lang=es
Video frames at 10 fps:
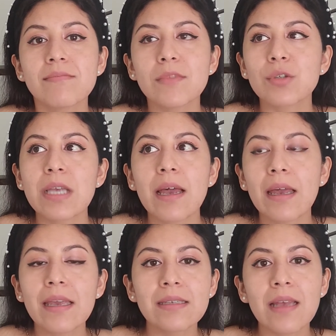o sea,
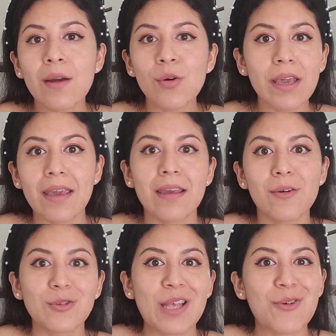es algo que
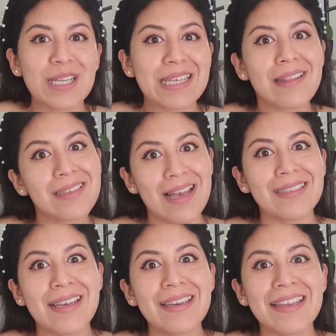los adolescentes hacen